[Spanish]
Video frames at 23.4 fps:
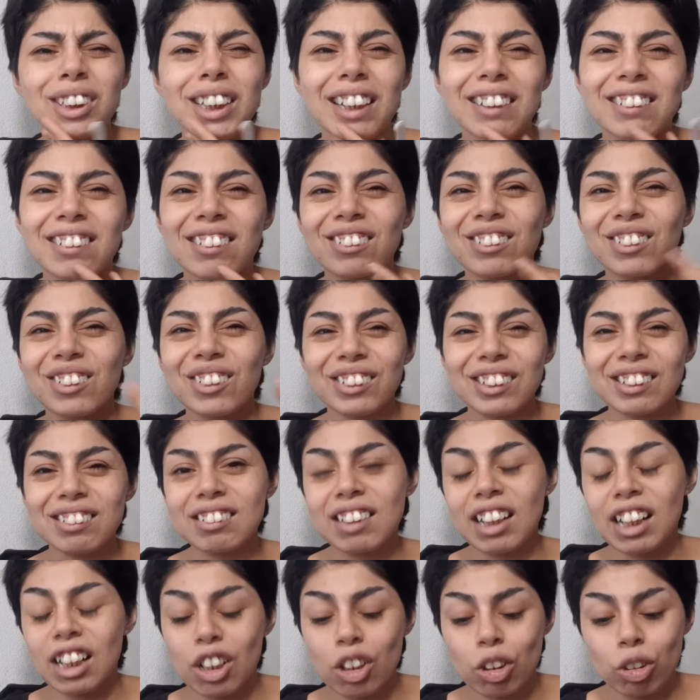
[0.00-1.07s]
esas cosas,
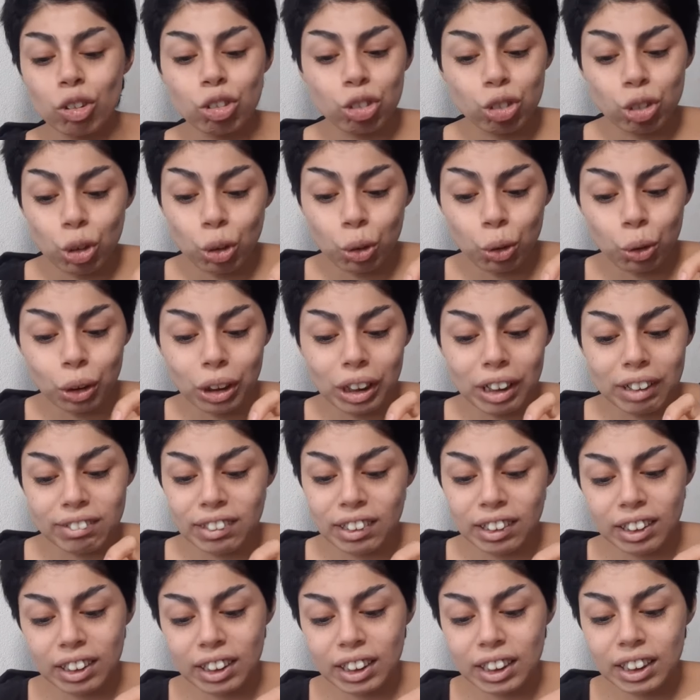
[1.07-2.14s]
el rostro y la
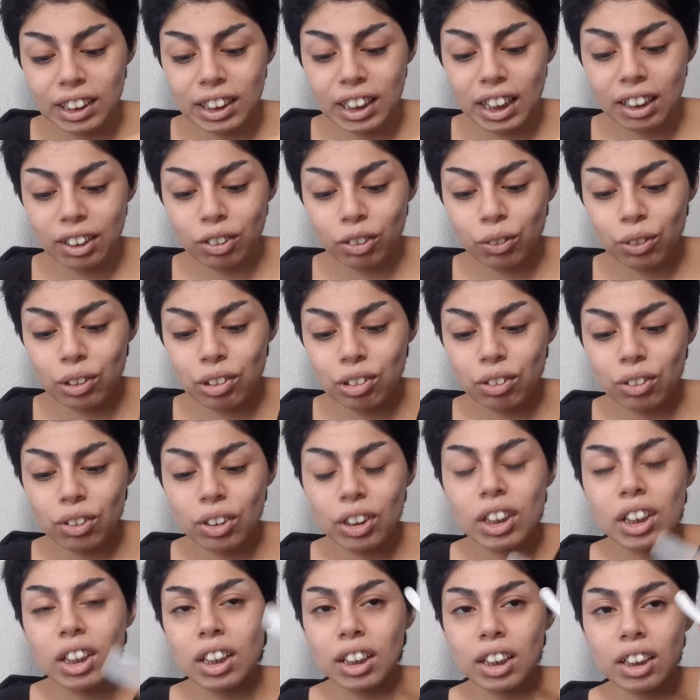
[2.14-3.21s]
cejilla y todo eso.
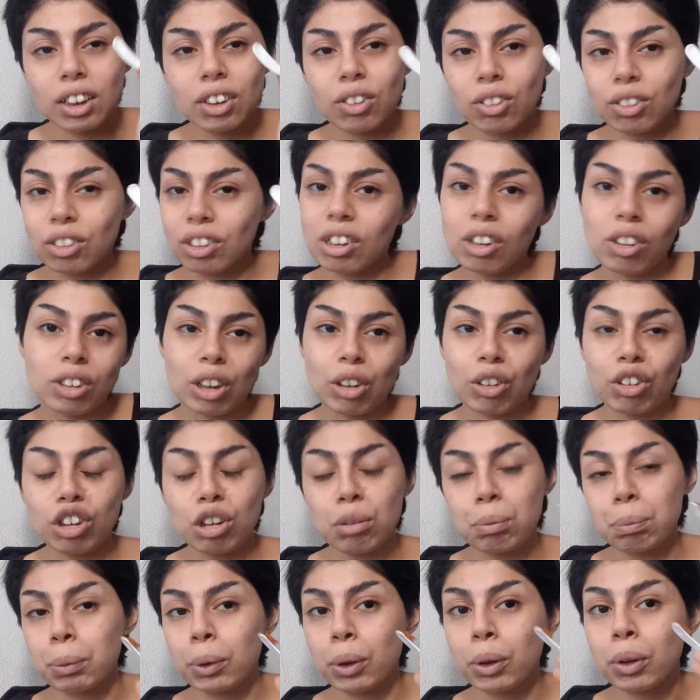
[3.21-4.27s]
Entonces lo tengo
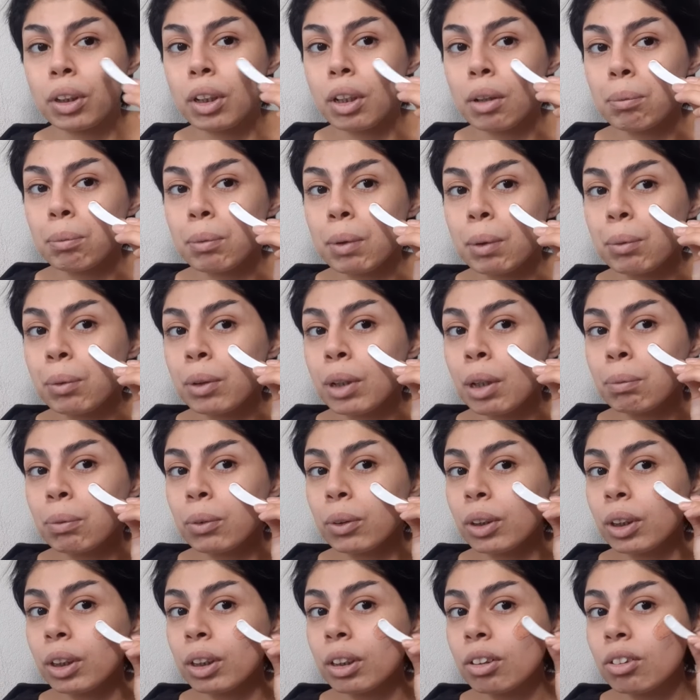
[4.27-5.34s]
limpio. Me voy a
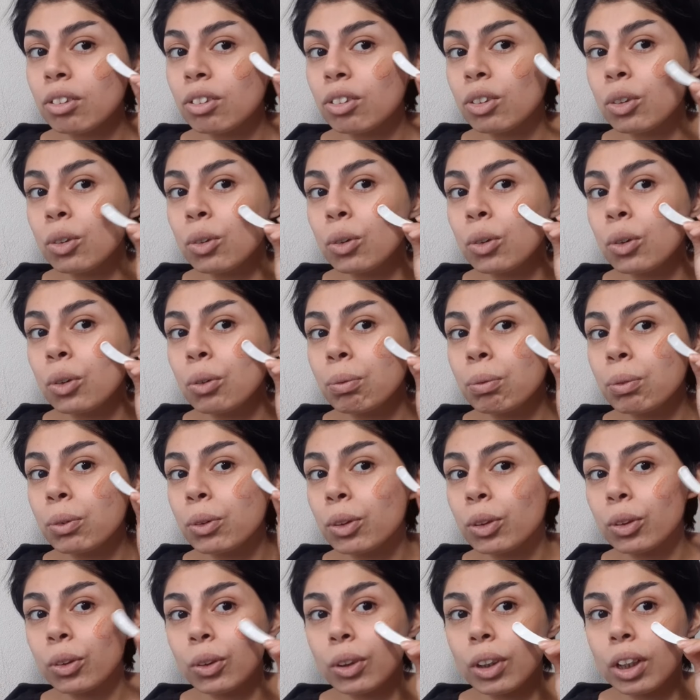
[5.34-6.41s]
poner esto por
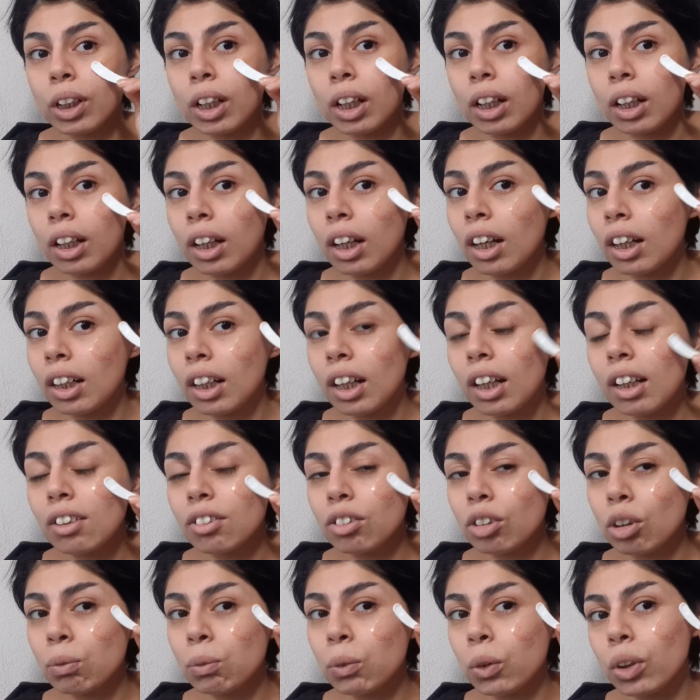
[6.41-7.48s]
toda la cara. Es
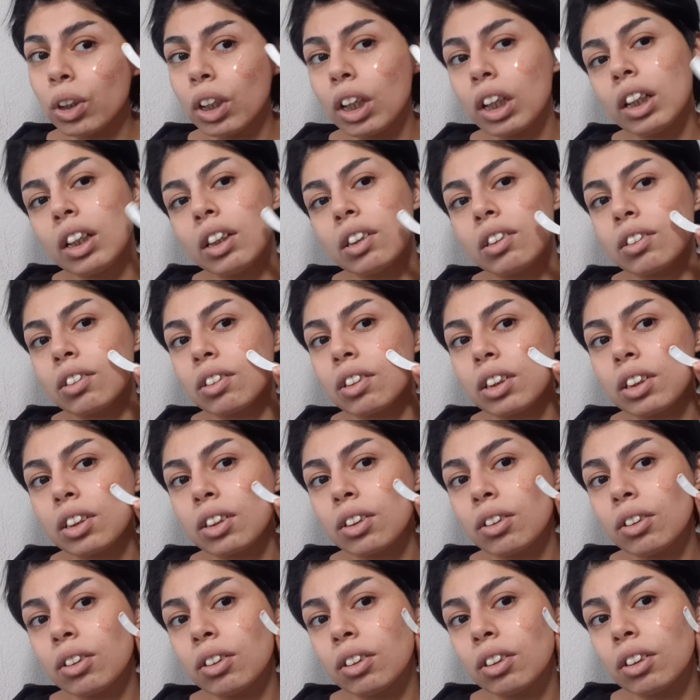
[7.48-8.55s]
como un
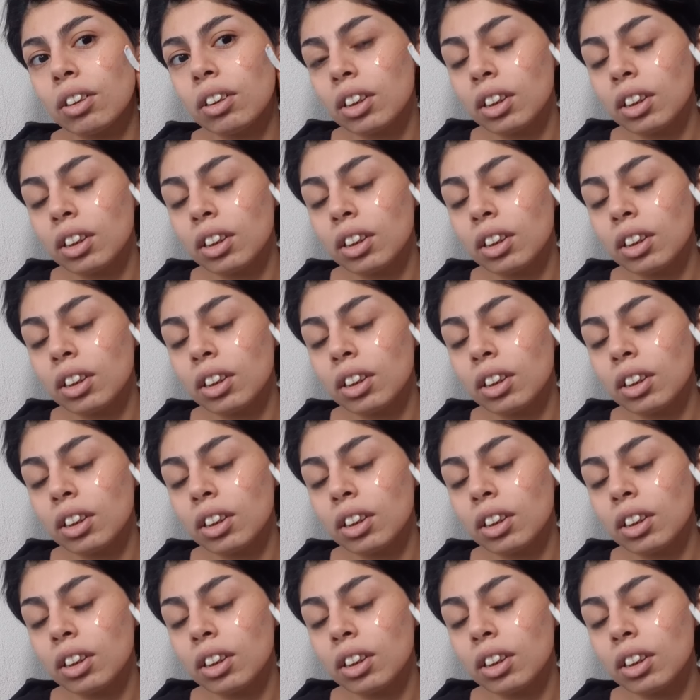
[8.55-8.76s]
gelecito.